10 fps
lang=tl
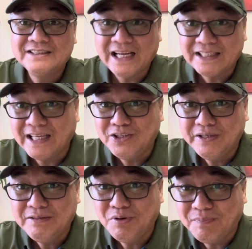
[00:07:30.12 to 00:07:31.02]

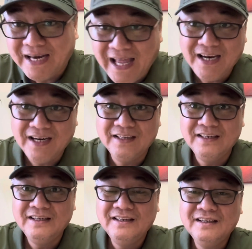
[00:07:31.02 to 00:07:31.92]
Tatanungin mo pa lang.
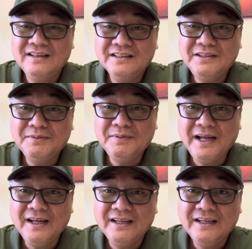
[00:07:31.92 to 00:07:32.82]
Di
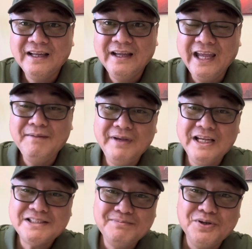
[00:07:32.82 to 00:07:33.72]
ba? Eh
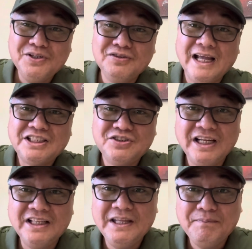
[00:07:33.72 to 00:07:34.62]
mismo yung
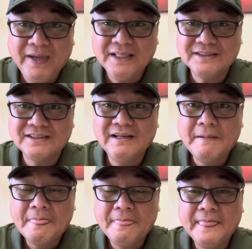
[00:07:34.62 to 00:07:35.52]
National Defense
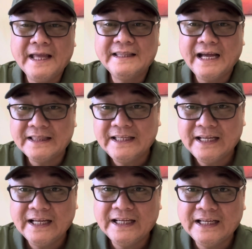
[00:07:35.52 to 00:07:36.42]
na
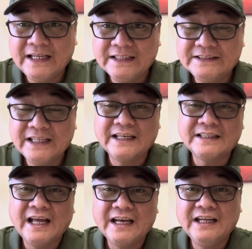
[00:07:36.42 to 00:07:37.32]
dating uh,
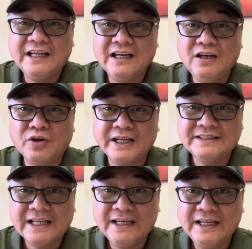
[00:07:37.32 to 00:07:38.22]
Secretary
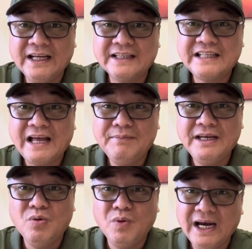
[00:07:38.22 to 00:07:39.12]
Lorenzana nagsabi
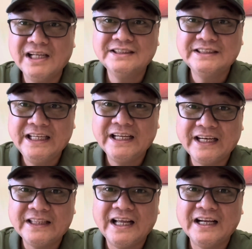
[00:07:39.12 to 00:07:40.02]
na walang
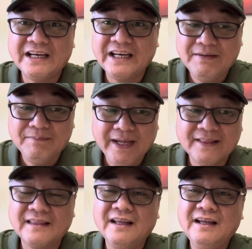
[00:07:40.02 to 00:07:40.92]
secret agreement